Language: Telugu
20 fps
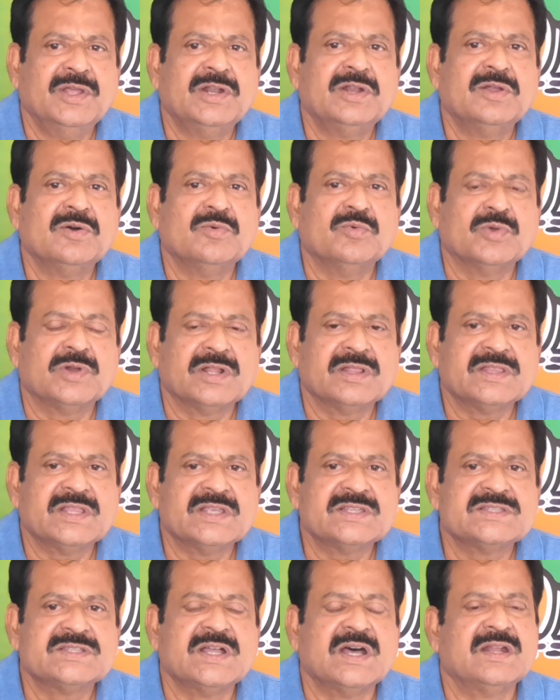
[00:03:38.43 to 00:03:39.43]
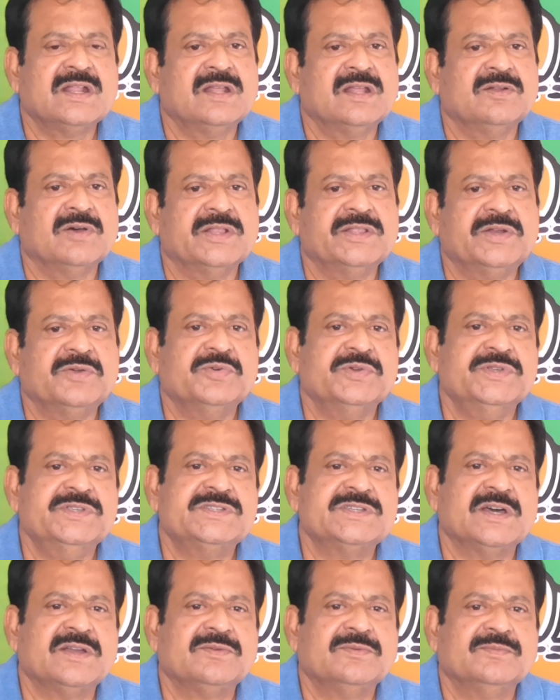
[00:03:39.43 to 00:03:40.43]
ఎన్నో ఉన్నత స్థానాలు
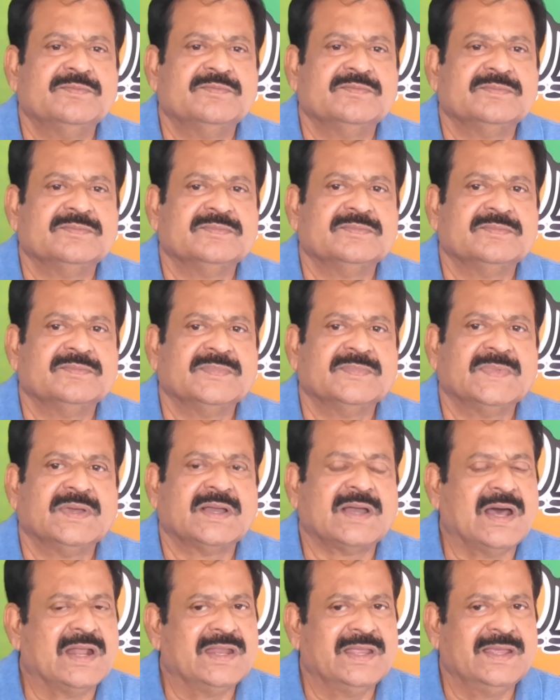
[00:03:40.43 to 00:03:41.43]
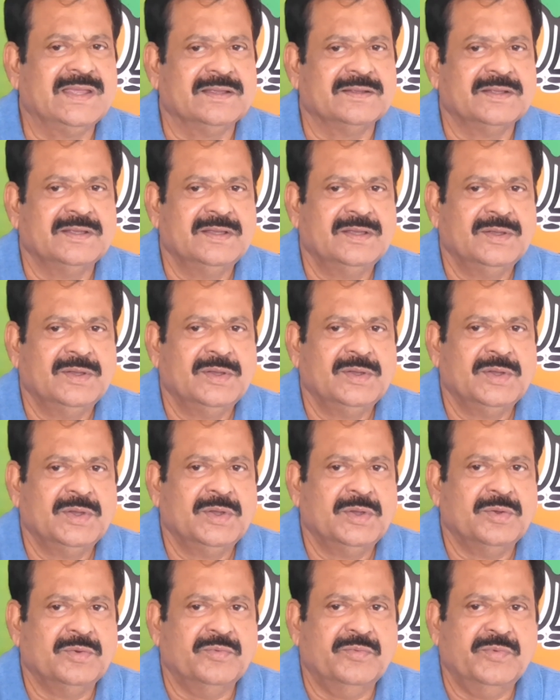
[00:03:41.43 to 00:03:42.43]
అధిరోహించారు కానీ
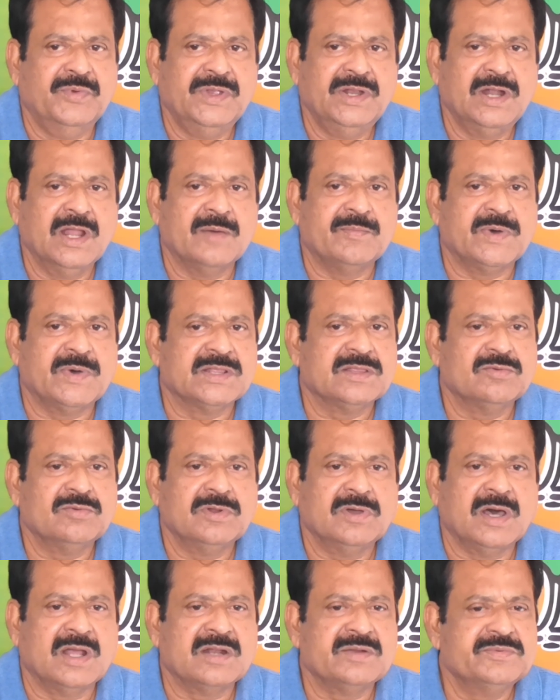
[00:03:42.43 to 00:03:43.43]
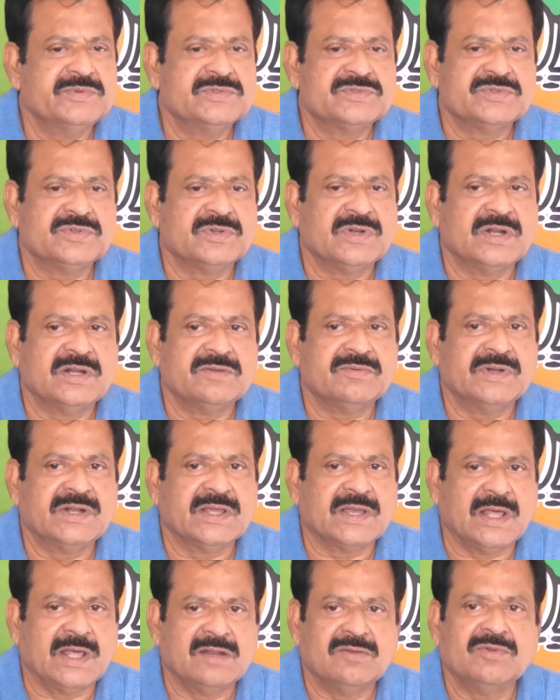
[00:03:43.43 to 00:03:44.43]
వీళ్ళ పదవులు
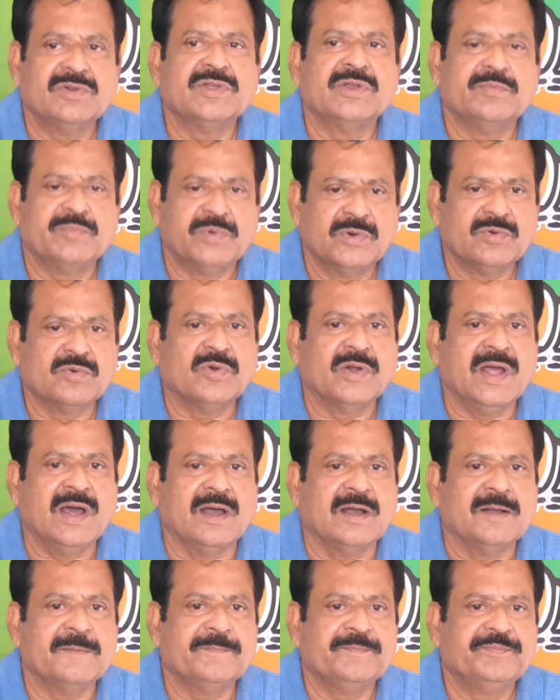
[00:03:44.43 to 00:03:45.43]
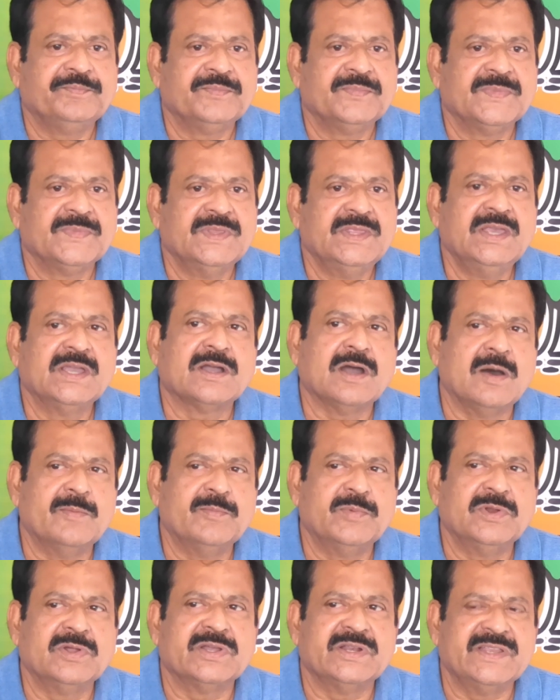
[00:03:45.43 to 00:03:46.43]
అనుభవిస్తున్నటువంటి కాలంలో ఎప్పుడు కూడా ఈ
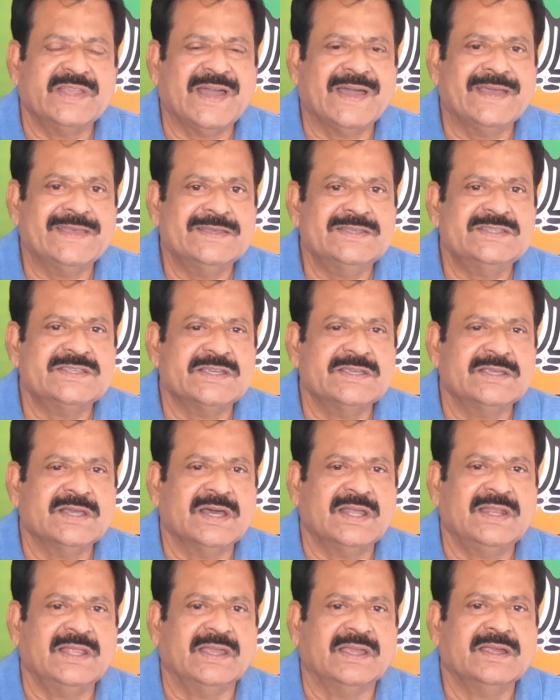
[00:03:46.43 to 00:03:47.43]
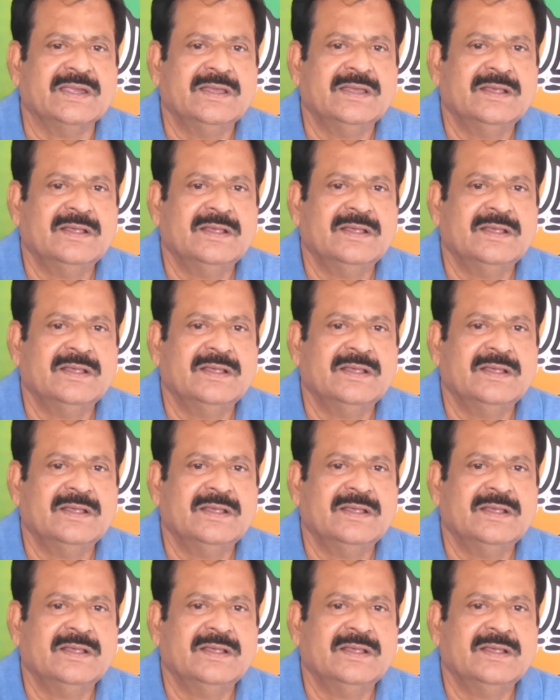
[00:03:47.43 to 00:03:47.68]
కాపులకు న్యాయం చేయాలి